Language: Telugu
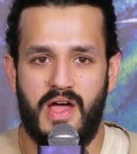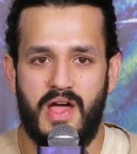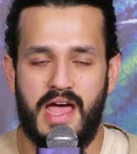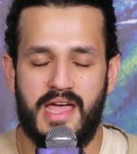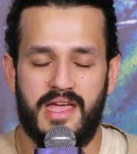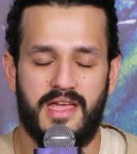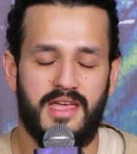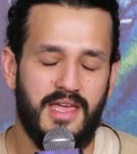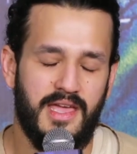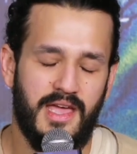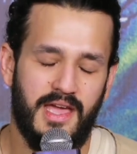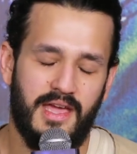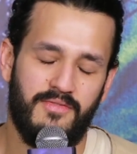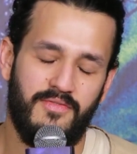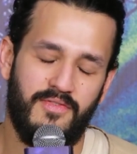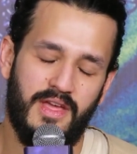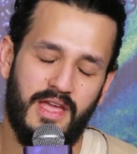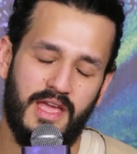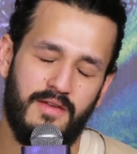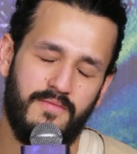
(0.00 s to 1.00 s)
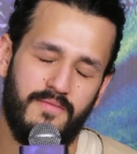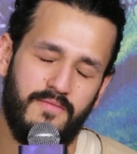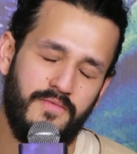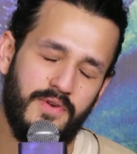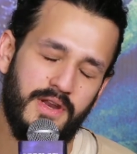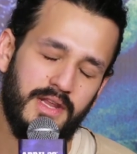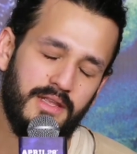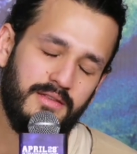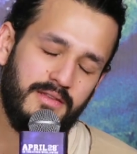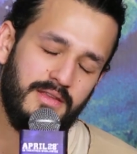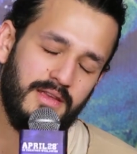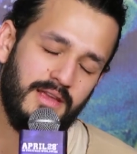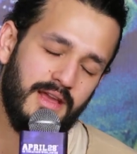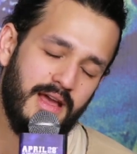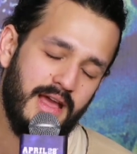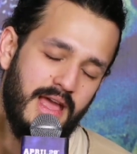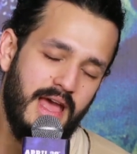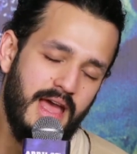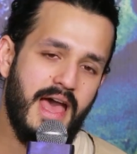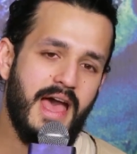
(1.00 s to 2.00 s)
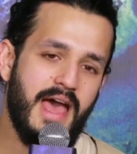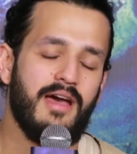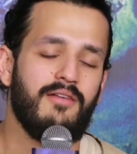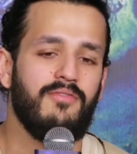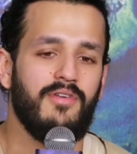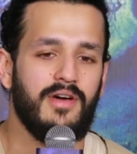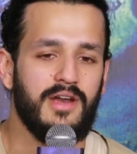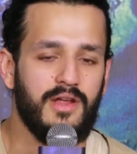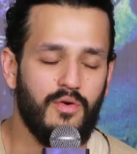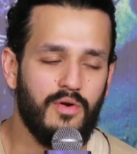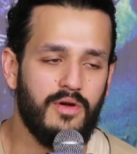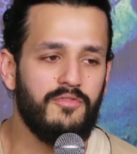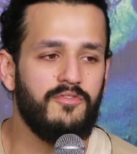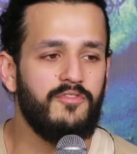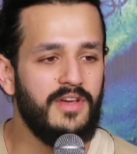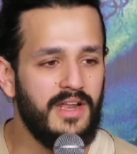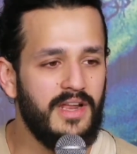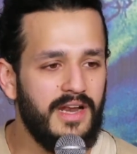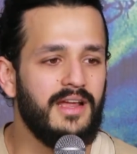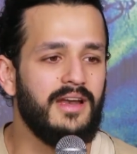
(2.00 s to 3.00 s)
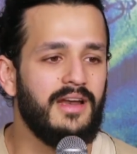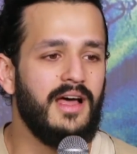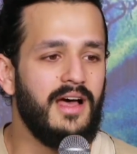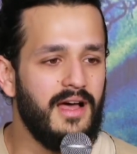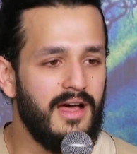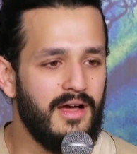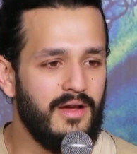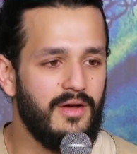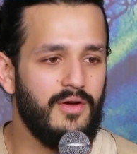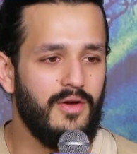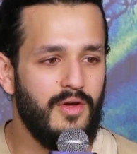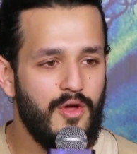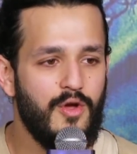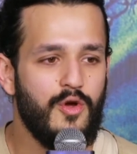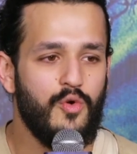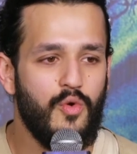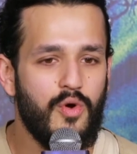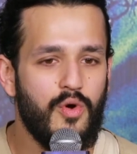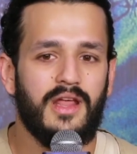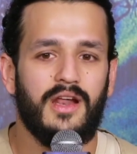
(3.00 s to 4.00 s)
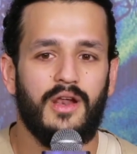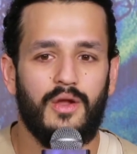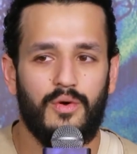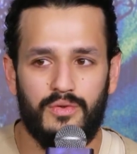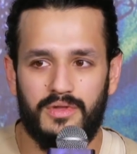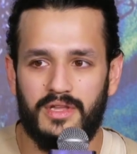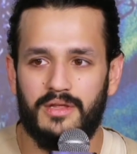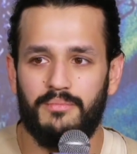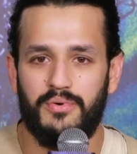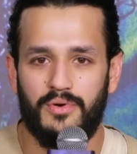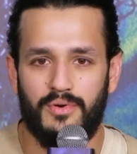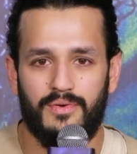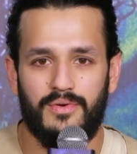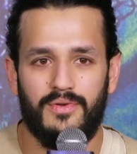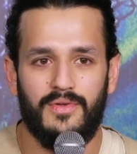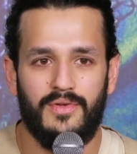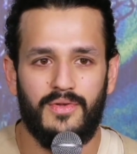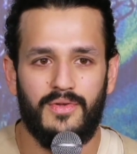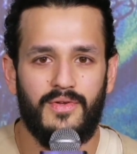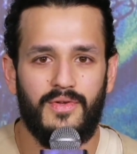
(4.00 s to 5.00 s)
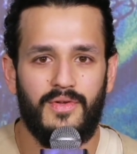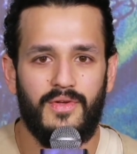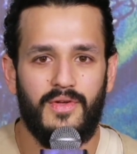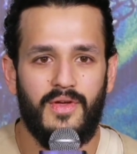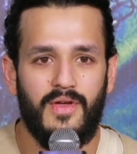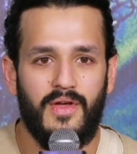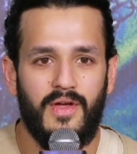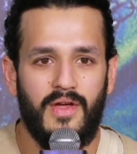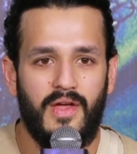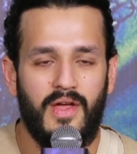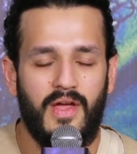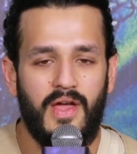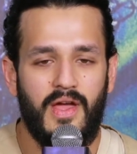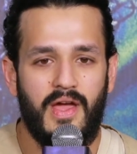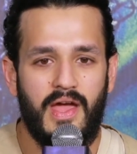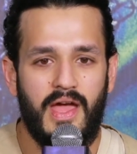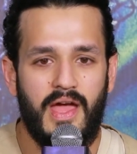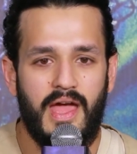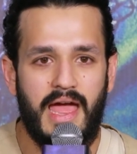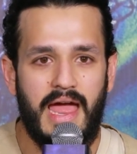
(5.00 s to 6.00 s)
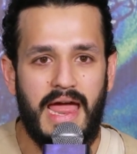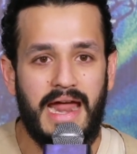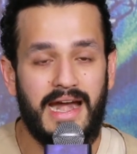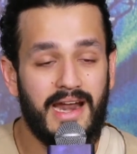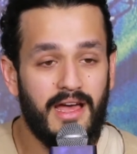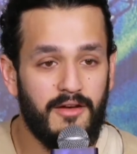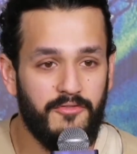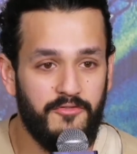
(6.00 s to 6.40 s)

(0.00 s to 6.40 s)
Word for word: ఐ గేవ్ ఎవ్రీథింగ్ ఐ హ్యావ్ అనే ఒక ఫీలింగ్ నా గుండెల్లో ఉంది ఇప్పుడు అండ్ ఆ